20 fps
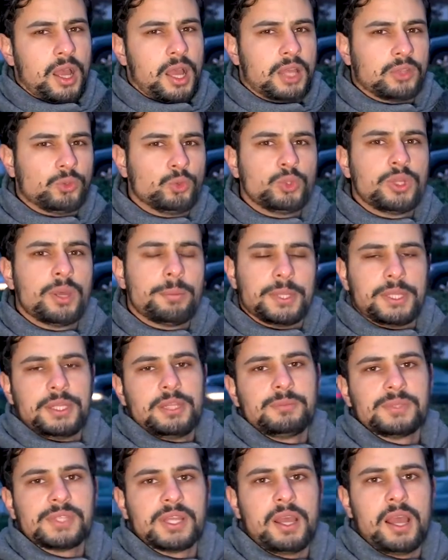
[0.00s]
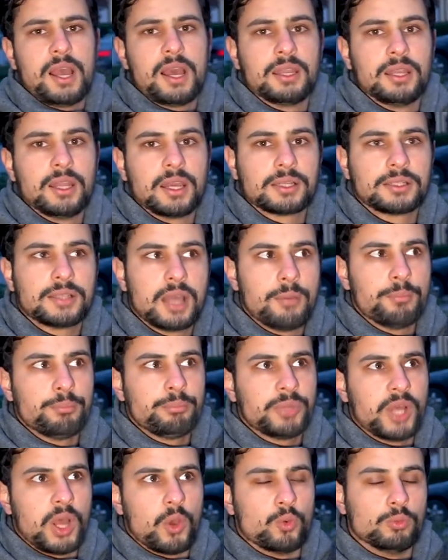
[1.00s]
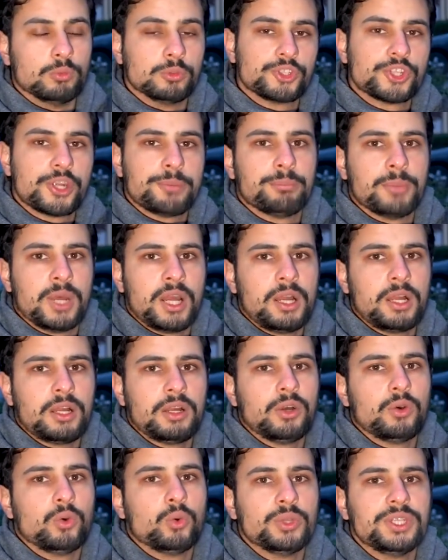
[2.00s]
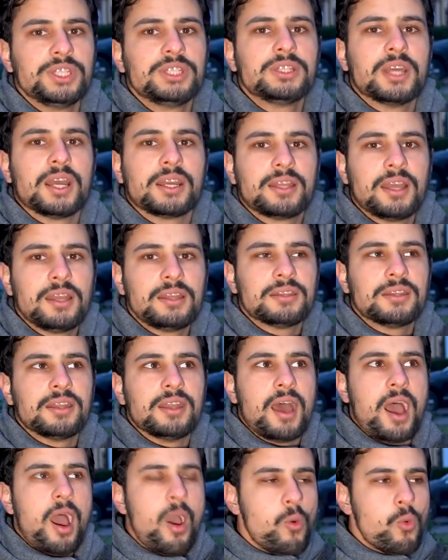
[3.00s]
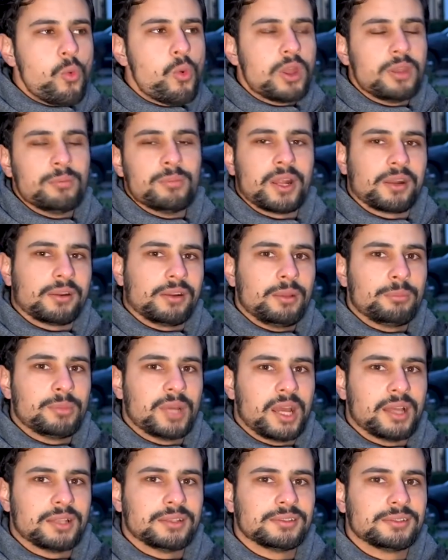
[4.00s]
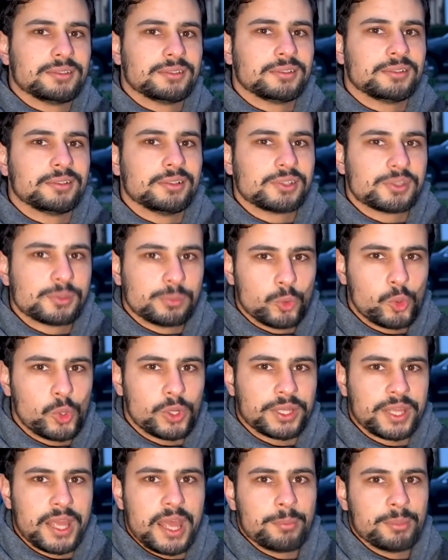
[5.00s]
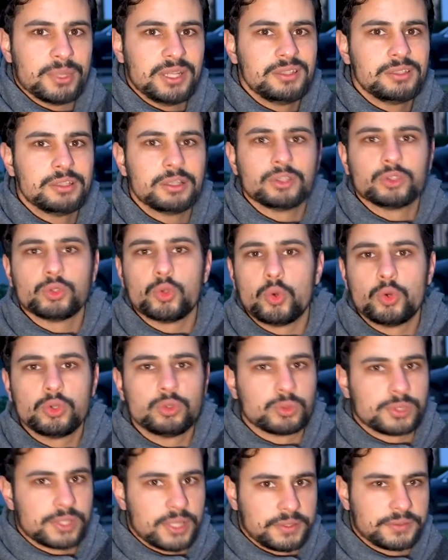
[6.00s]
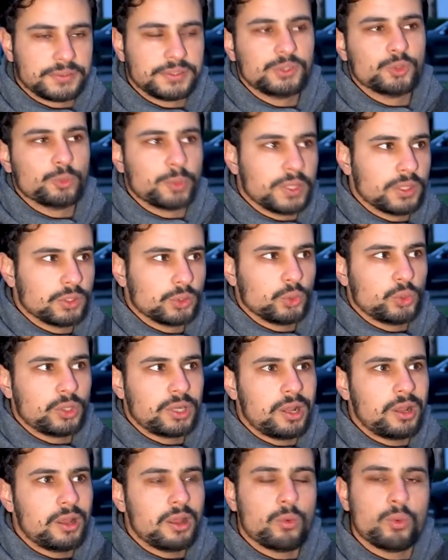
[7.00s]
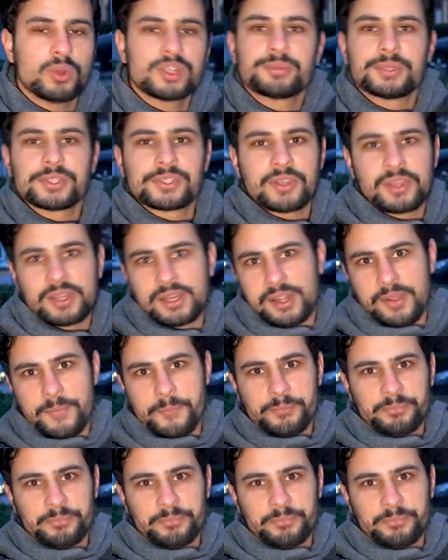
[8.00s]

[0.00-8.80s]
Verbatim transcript: اخذونا بالنمسا على كم او مجمع هنيك اكلنا لاول مره بعد اسبوع كامل طون وسردين وبندوره وجبه سخنه